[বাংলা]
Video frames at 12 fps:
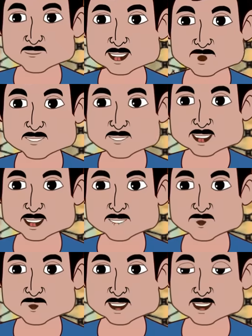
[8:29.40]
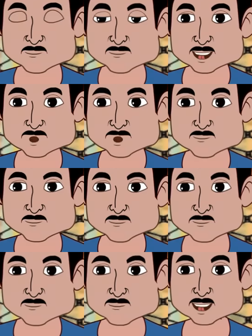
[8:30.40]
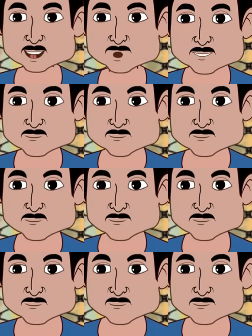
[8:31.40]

এতে আমার লস হয়ে যাবে আচ্ছা